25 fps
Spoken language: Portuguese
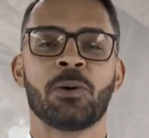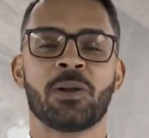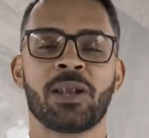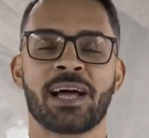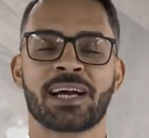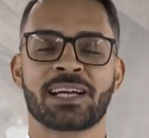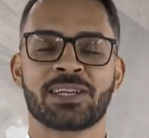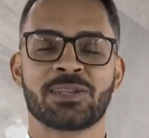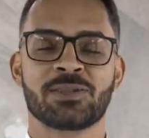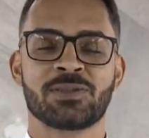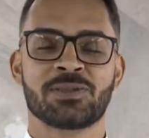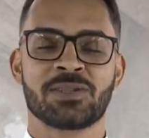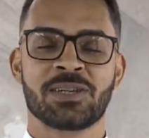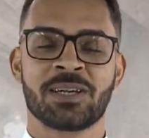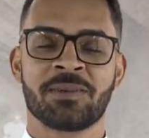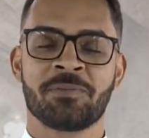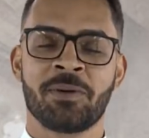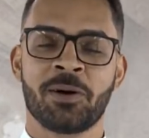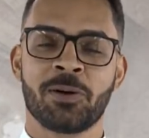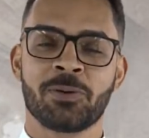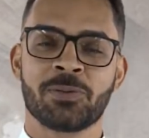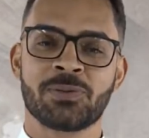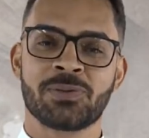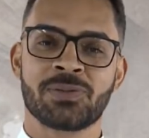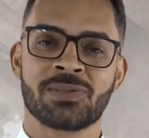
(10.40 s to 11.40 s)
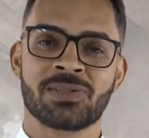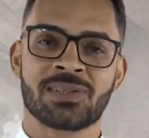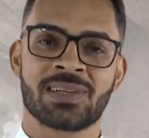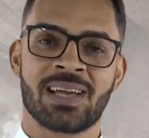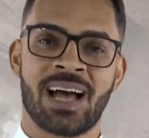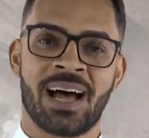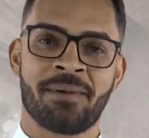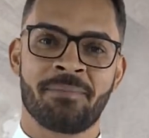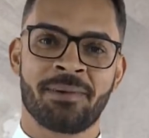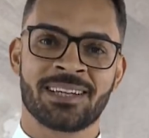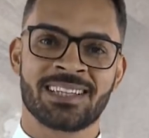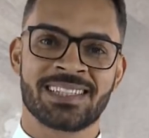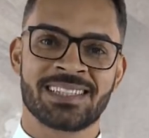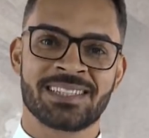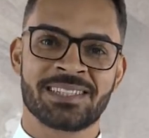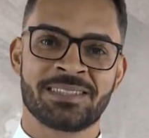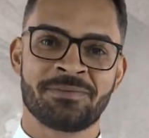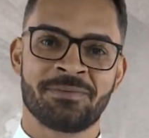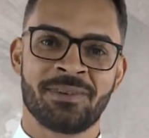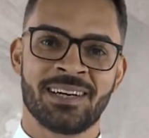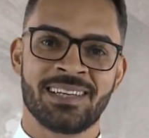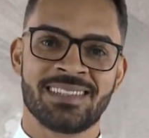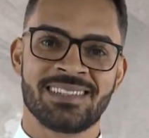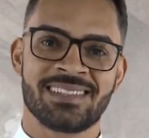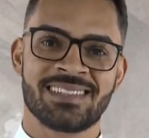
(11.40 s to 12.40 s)
Olá, queridos irmãos, amadas
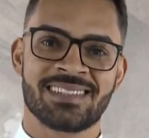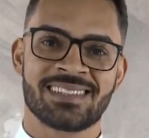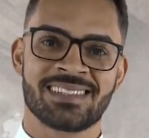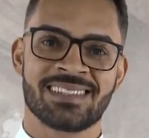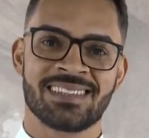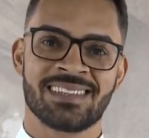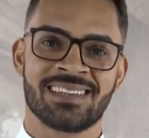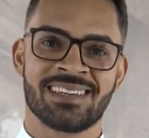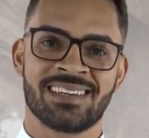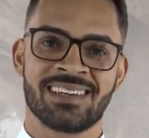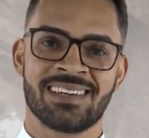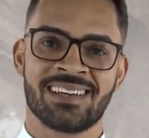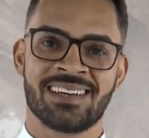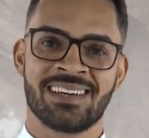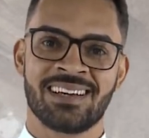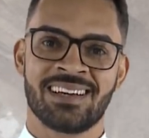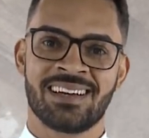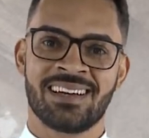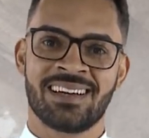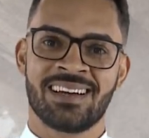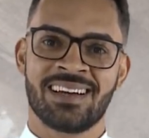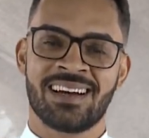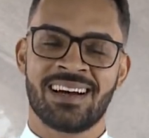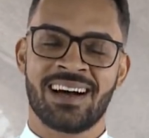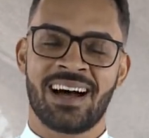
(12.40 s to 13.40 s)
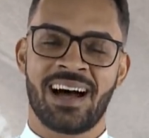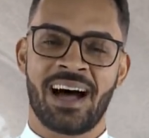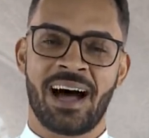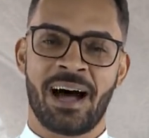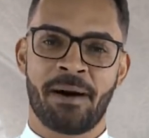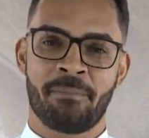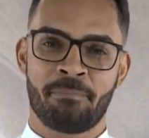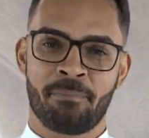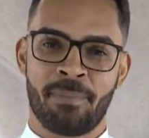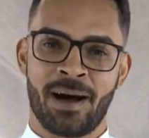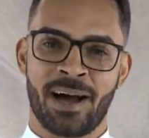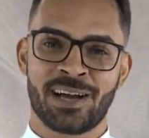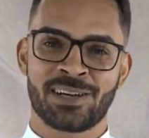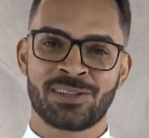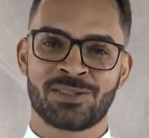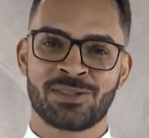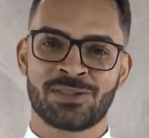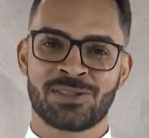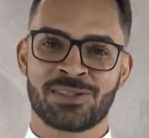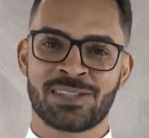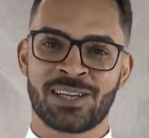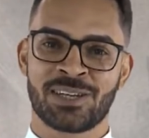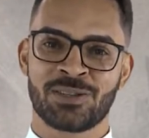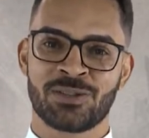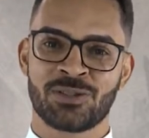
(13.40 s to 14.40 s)
irmãs, a paz do
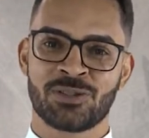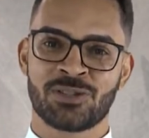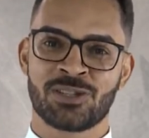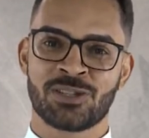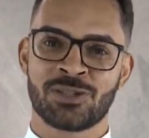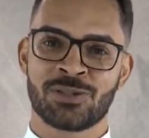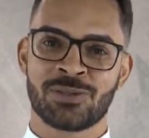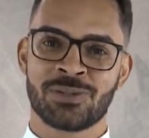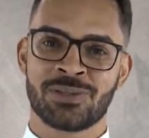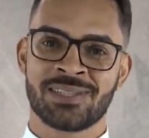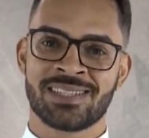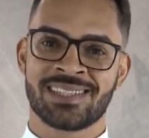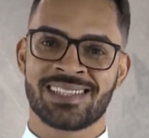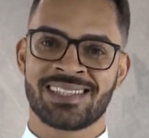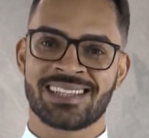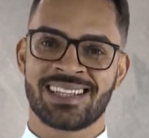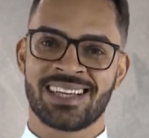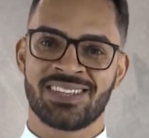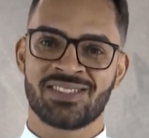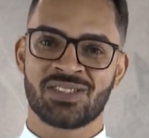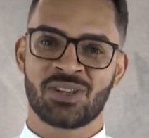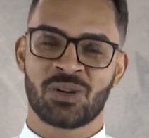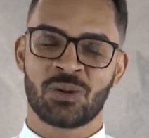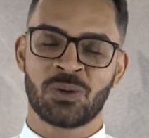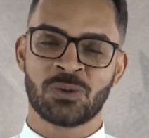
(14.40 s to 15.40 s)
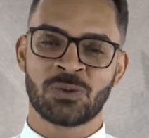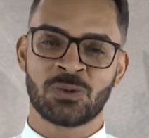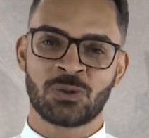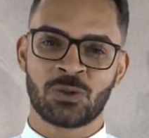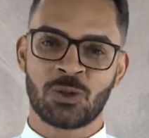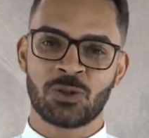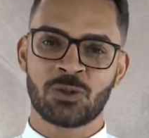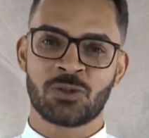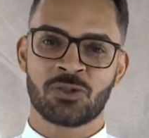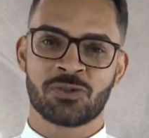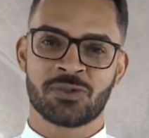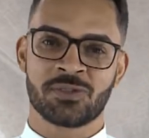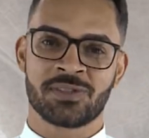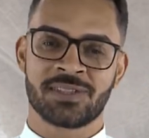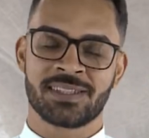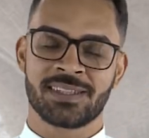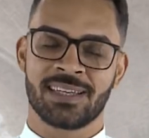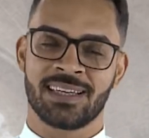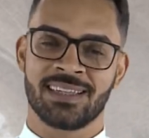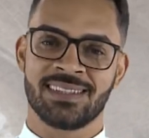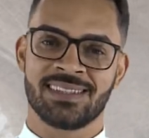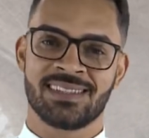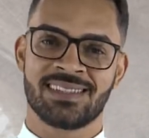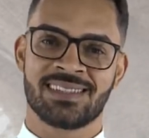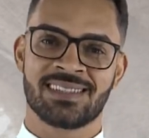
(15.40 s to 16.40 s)
Senhor Jesus esteja com todos
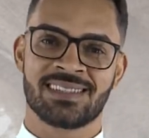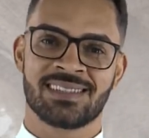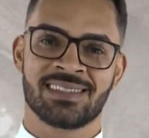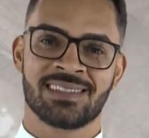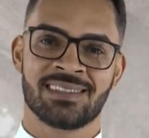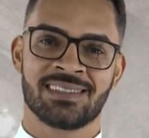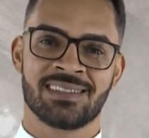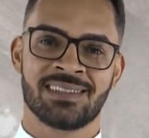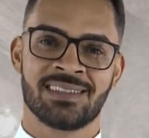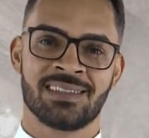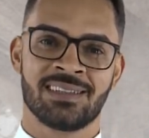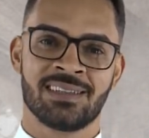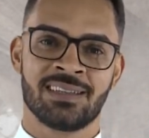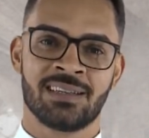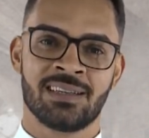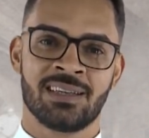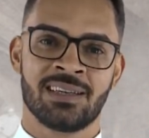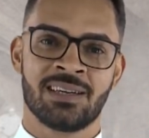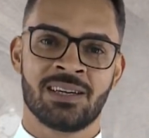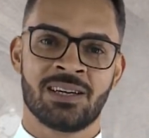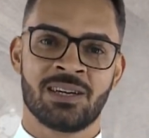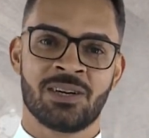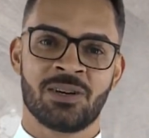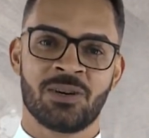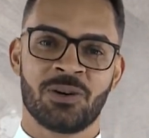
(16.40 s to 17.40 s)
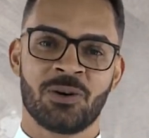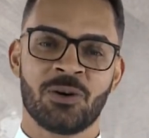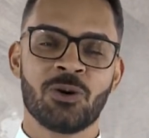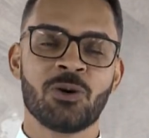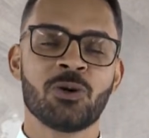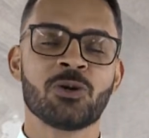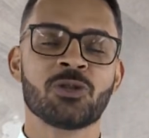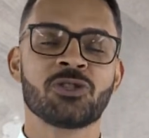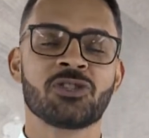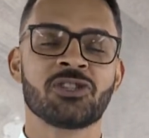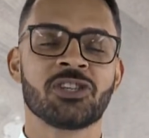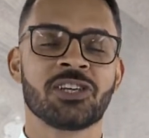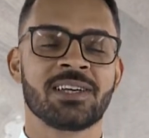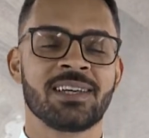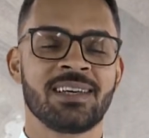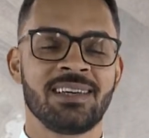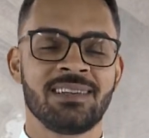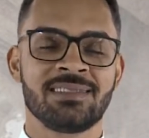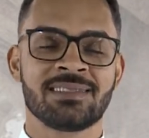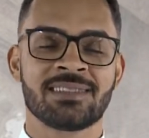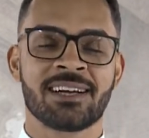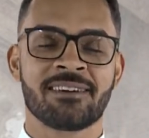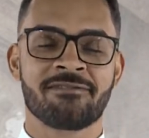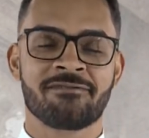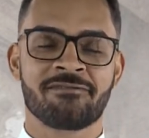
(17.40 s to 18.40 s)
vocês. Hoje,
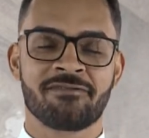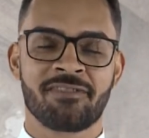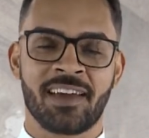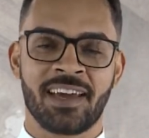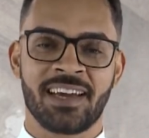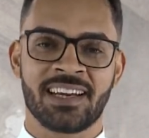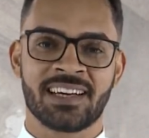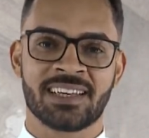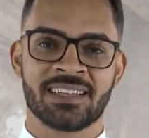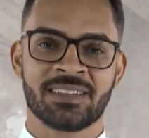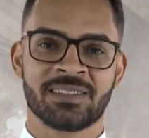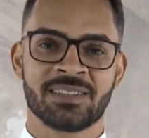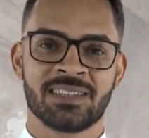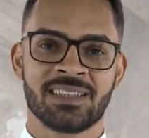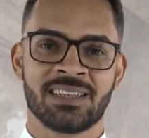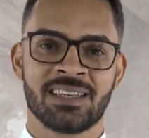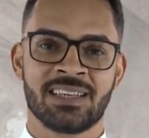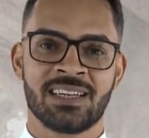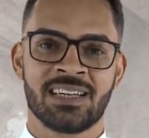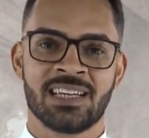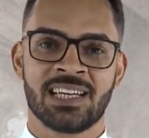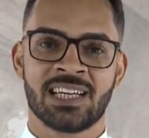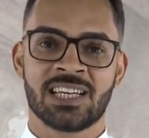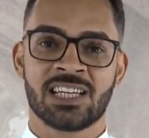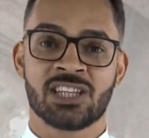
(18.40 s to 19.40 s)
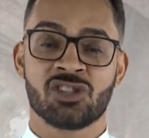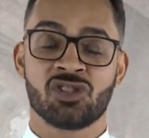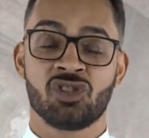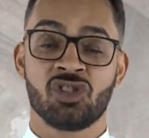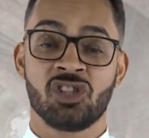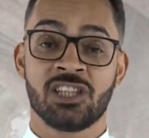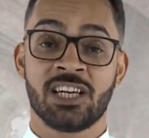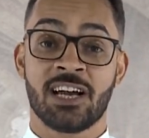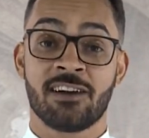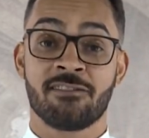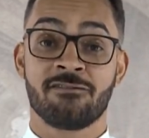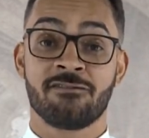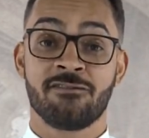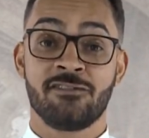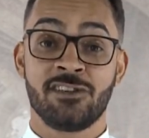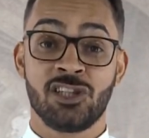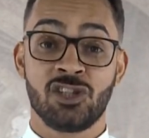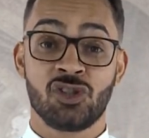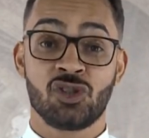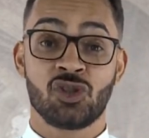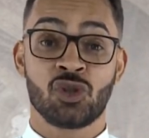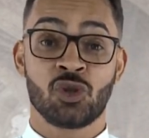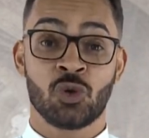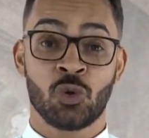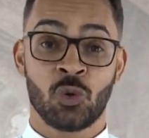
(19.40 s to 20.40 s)
quinta-feira, dia
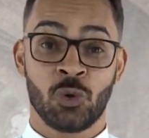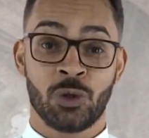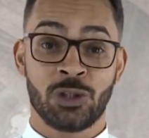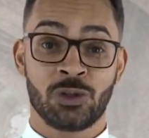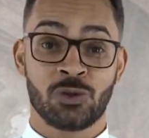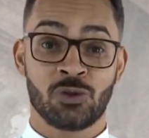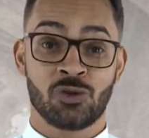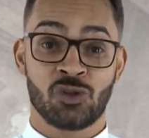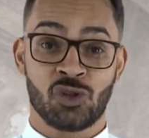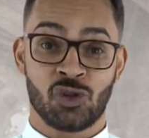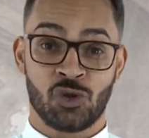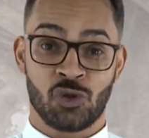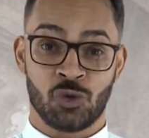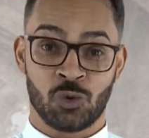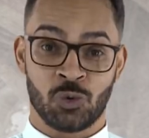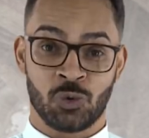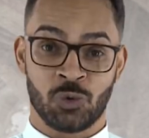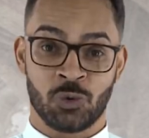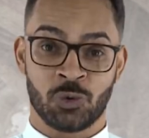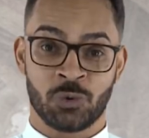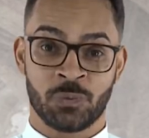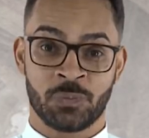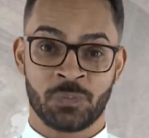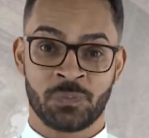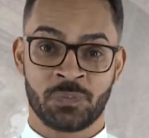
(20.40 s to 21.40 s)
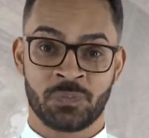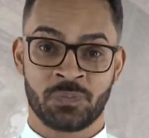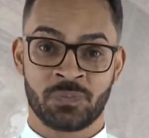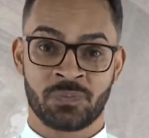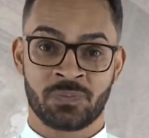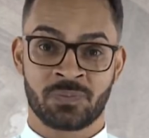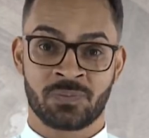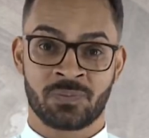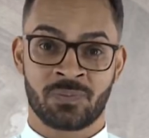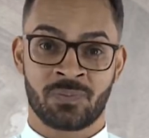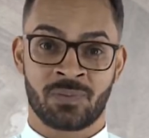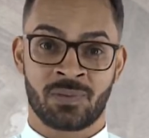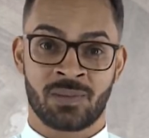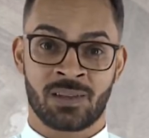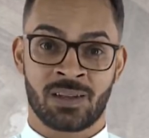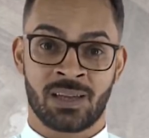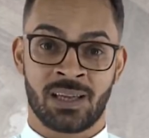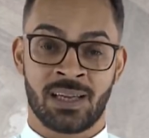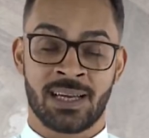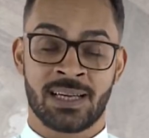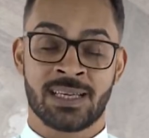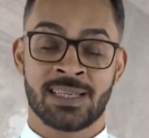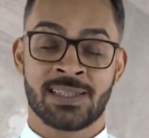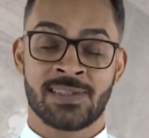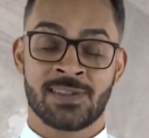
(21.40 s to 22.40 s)
28 de junho,
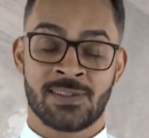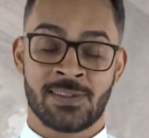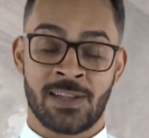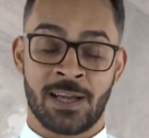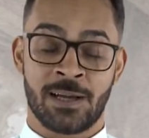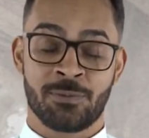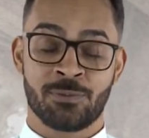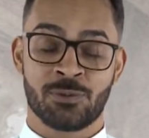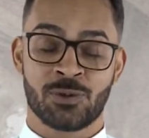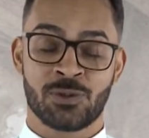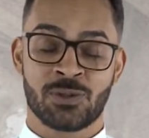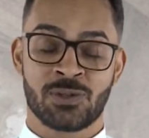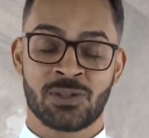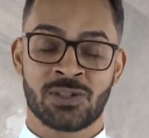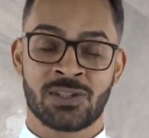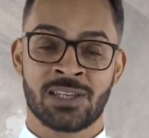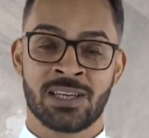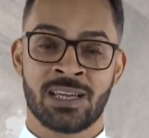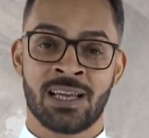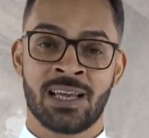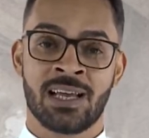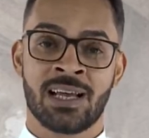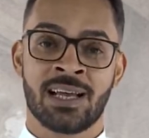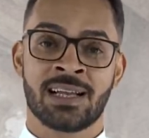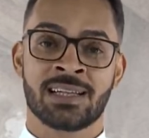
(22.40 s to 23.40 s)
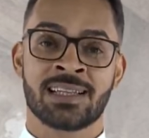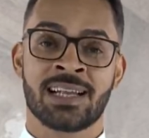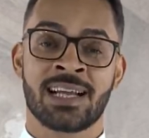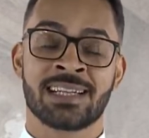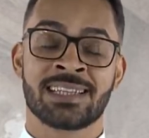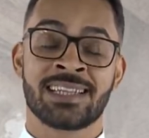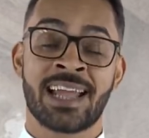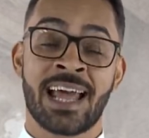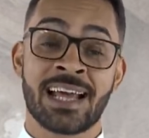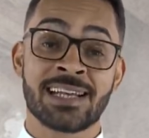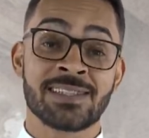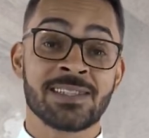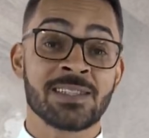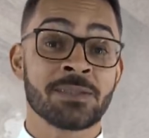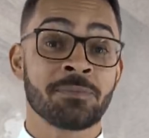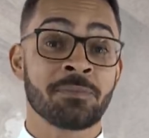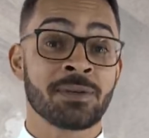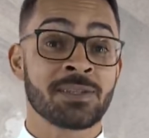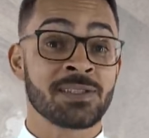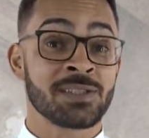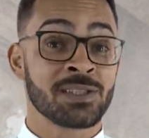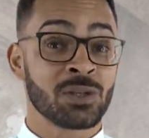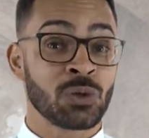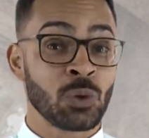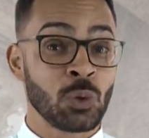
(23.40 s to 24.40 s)
estamos na 12
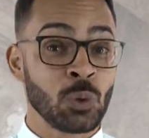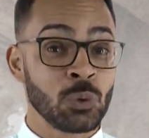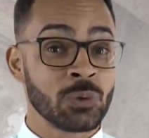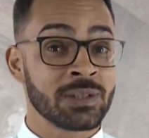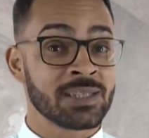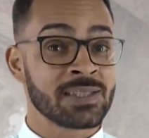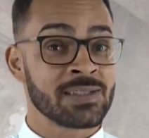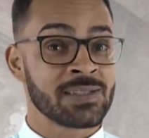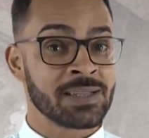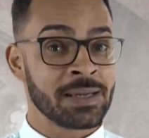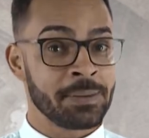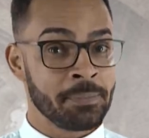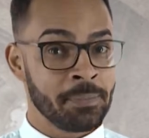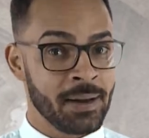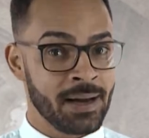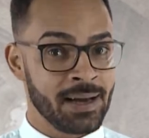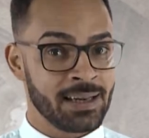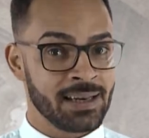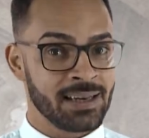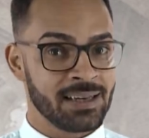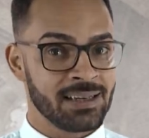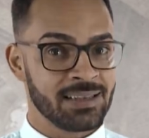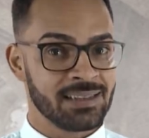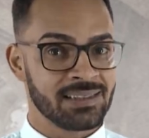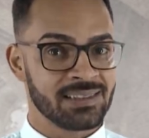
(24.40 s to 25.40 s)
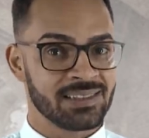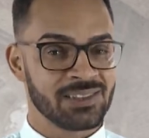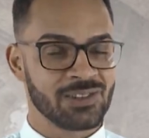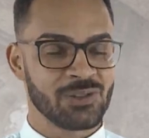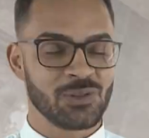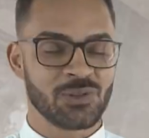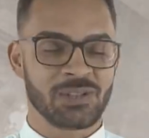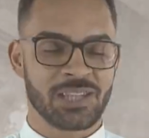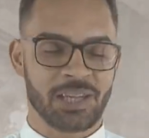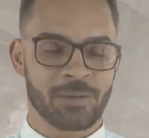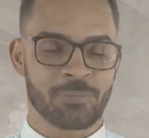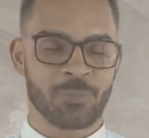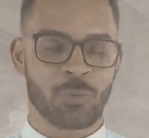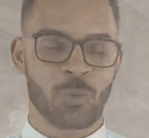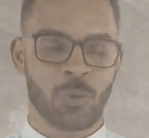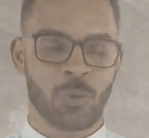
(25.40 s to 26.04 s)
semana do Tempo